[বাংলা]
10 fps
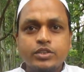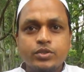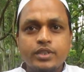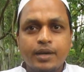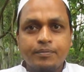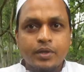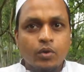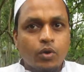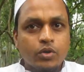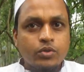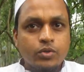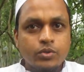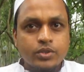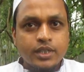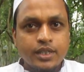যদি আপনার
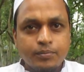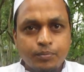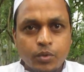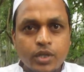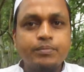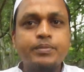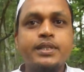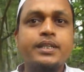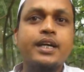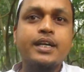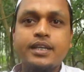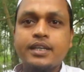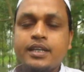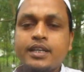অন্ডকোষে পোলেপ দিতে থাকেন